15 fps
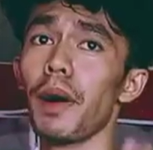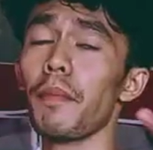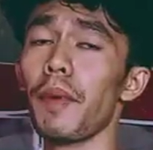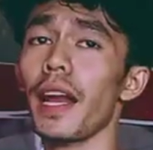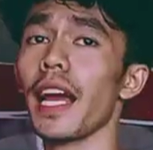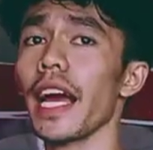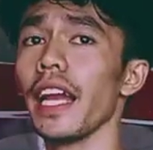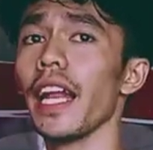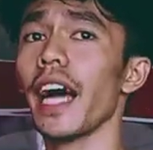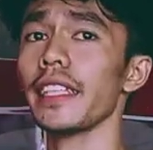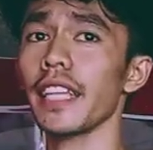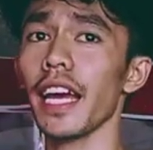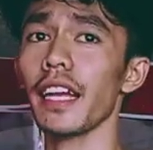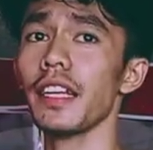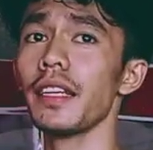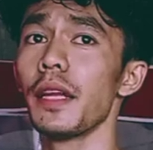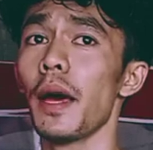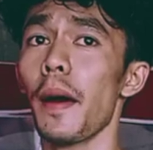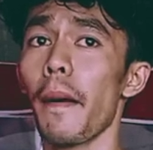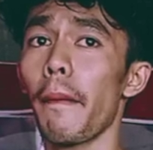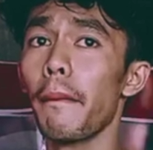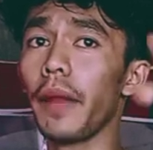pagpalagay natin,
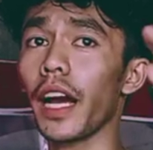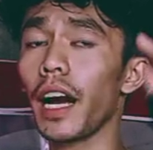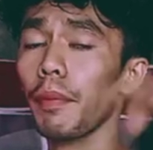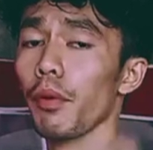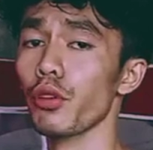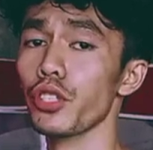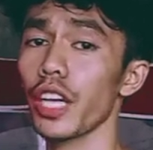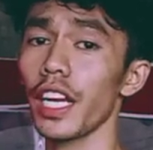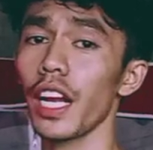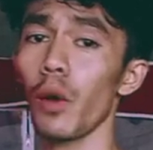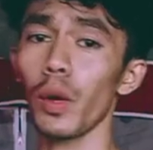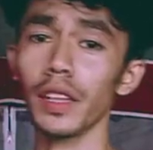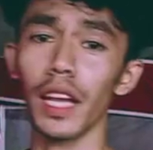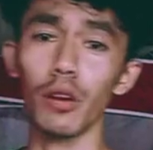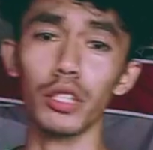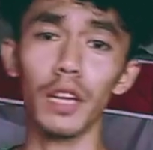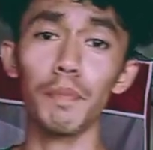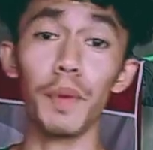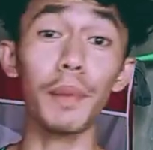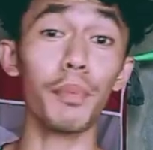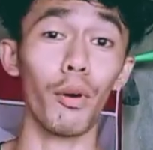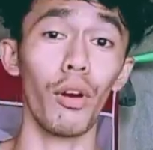nag-approach ka ng
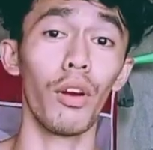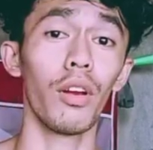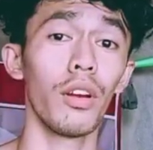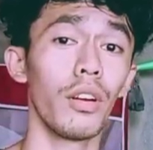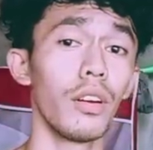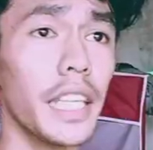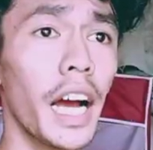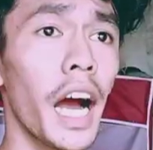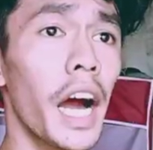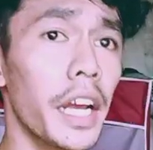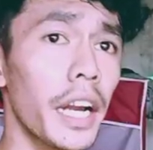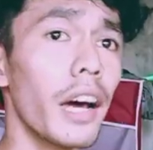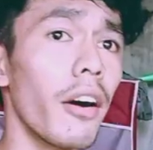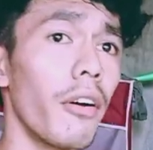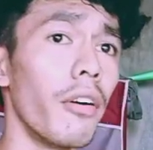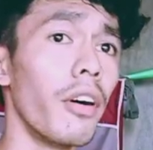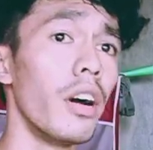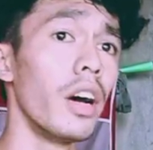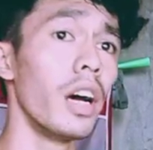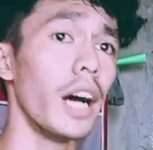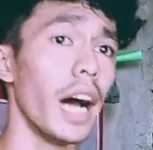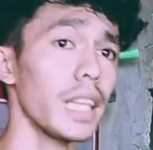1,000 people sa isang araw
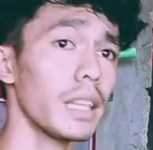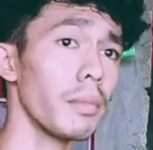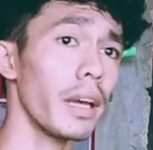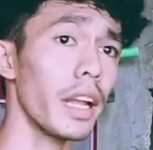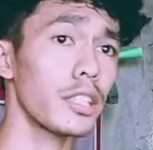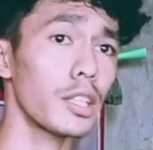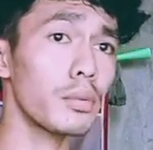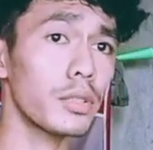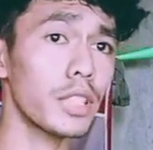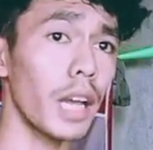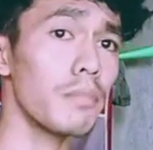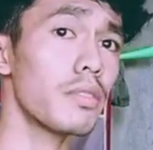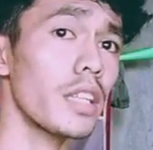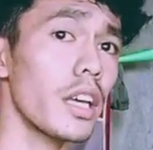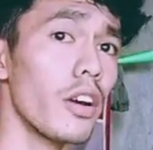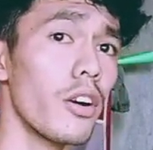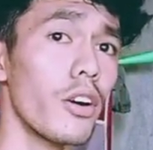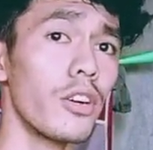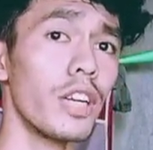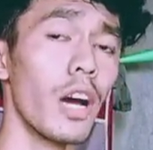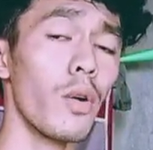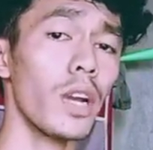at may nag-subscribe
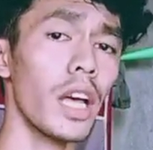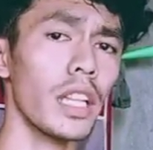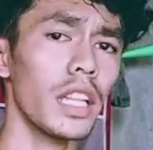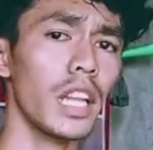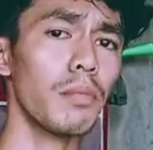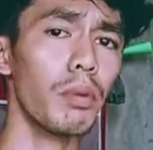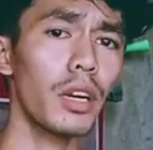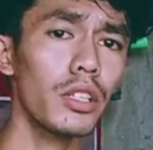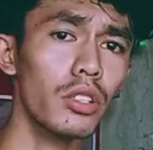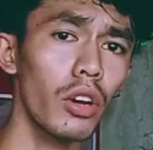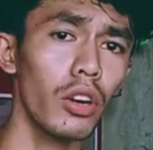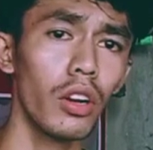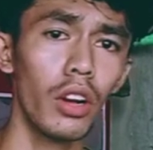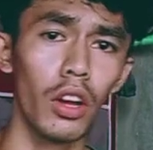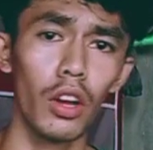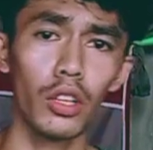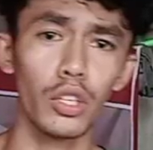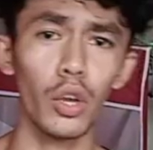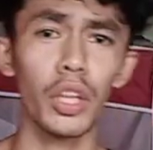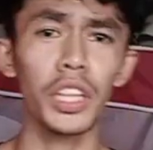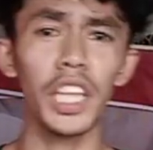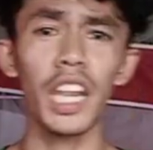sa'yo na 100 person.
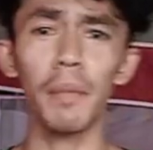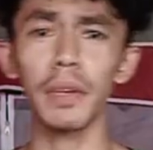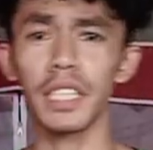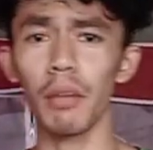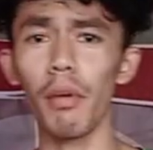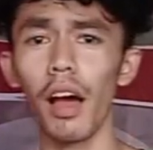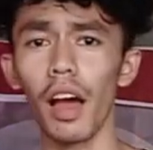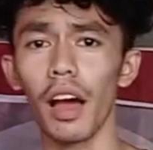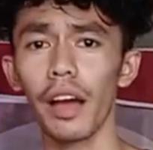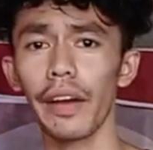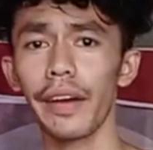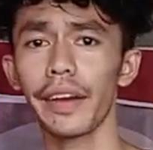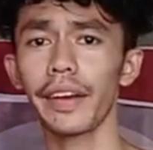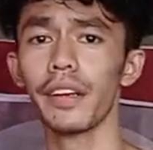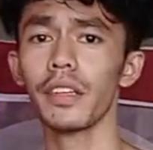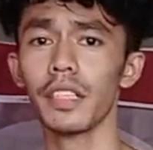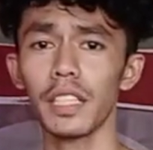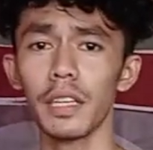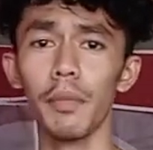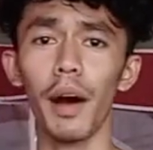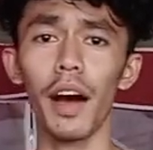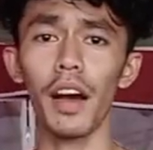So, hindi na masama.
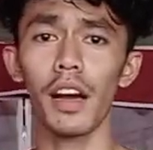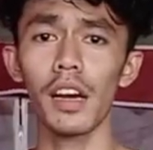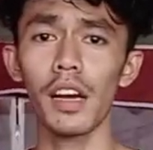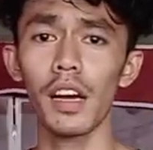ba? Diba?